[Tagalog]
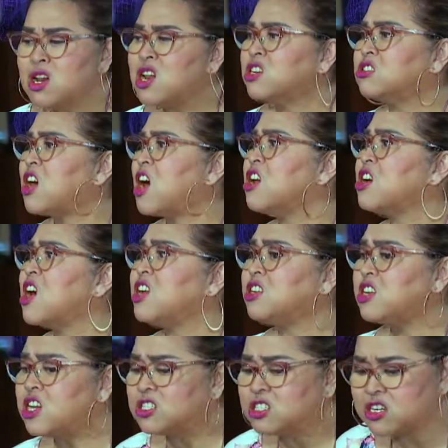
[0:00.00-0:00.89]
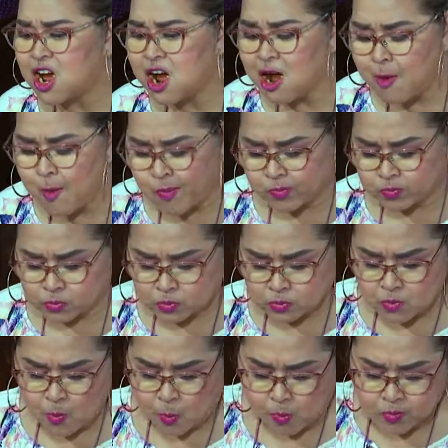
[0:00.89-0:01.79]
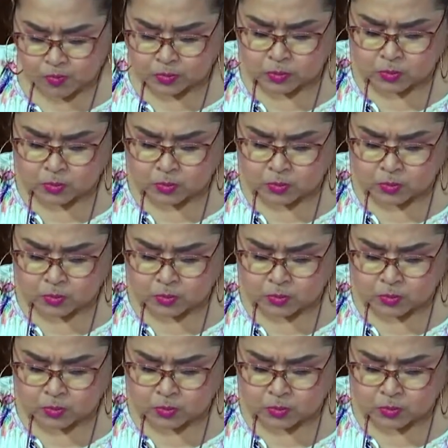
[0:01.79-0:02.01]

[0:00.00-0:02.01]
man lang tayo kahit isa. How do